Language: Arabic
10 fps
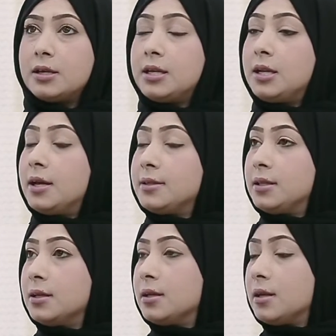كل حد
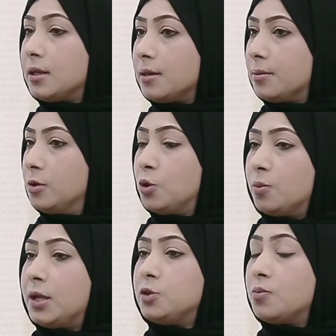آه، يوم
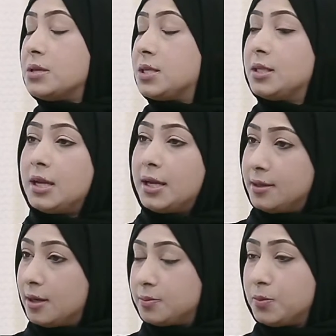عن يوم يزيد
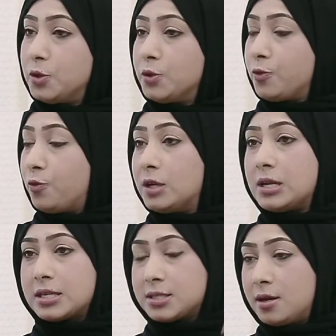الاعداد من يعرفون
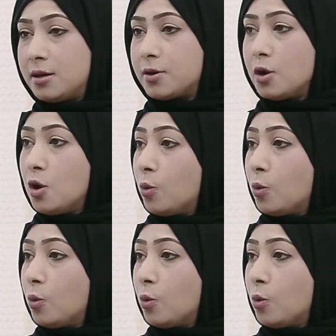الاسعار